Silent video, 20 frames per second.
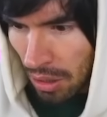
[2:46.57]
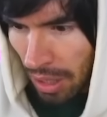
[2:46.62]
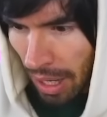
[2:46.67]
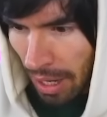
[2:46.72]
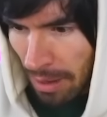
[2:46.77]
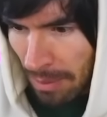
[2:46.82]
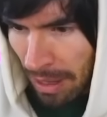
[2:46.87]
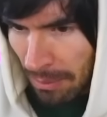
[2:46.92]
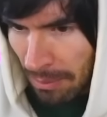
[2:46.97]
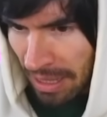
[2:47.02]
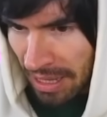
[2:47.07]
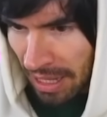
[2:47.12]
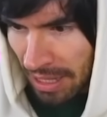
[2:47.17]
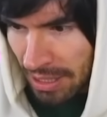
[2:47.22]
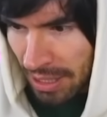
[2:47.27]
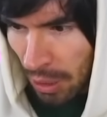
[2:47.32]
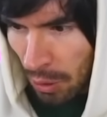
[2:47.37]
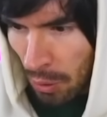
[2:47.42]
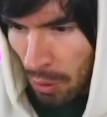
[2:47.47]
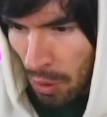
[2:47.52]
Ok, me,
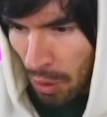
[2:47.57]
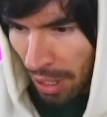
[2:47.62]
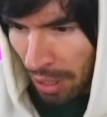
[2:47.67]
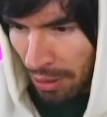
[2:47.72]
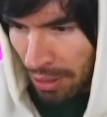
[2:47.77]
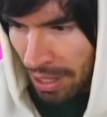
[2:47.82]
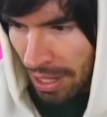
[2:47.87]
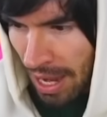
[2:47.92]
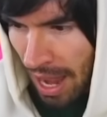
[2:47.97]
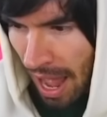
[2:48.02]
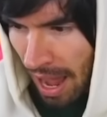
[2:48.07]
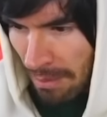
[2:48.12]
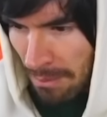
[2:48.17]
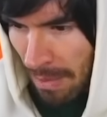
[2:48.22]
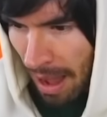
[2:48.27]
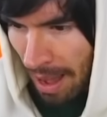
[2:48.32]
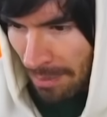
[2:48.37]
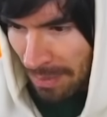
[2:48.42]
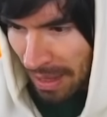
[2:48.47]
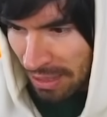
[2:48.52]
meterse con uno que no tenía
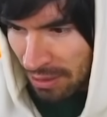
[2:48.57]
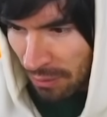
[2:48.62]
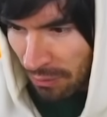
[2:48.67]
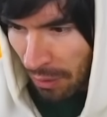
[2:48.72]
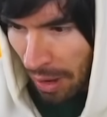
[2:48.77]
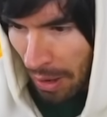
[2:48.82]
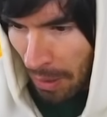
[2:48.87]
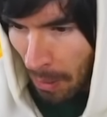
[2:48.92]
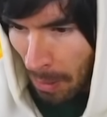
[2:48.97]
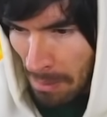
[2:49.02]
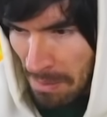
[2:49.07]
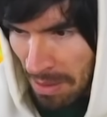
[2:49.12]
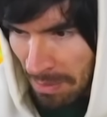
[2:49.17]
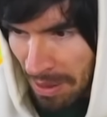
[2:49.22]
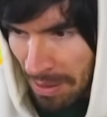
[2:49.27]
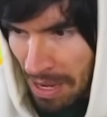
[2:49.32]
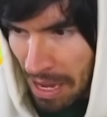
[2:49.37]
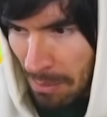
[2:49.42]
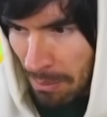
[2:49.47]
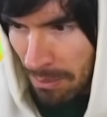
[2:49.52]
arma, eso es bueno, mi
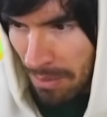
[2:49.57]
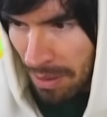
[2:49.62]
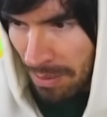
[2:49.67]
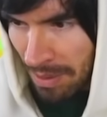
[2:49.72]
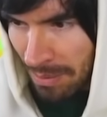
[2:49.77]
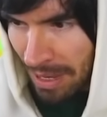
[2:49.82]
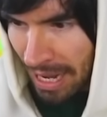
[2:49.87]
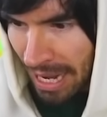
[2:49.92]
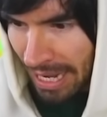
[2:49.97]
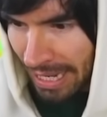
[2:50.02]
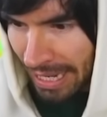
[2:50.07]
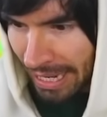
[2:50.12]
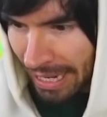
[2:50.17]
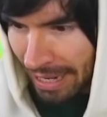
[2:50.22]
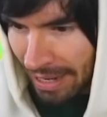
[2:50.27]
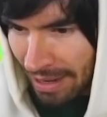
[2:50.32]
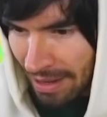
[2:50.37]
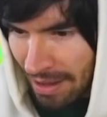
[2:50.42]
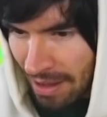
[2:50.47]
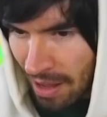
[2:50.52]
primera, mi primera
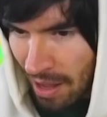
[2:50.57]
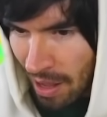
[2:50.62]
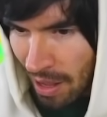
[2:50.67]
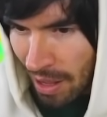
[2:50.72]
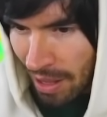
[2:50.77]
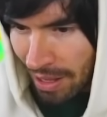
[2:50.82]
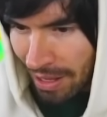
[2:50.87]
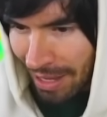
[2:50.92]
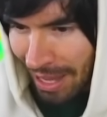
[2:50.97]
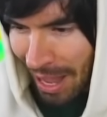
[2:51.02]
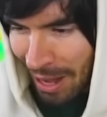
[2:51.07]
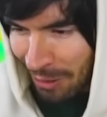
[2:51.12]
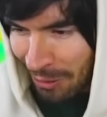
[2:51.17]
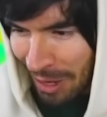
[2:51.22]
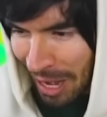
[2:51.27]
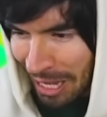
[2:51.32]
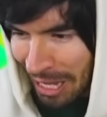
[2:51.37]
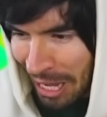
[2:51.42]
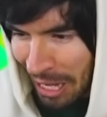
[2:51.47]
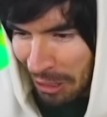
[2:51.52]
kill. Bien.
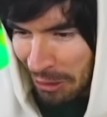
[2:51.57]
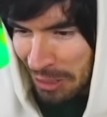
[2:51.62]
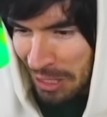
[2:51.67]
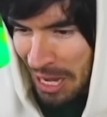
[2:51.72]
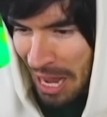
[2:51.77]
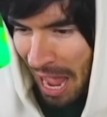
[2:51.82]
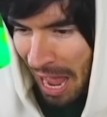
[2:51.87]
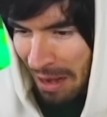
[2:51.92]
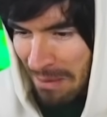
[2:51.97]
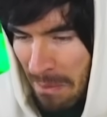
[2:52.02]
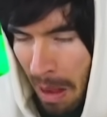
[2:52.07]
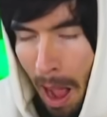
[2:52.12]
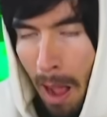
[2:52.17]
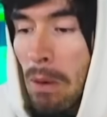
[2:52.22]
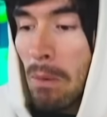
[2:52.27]
Con alguien que no tenía arma.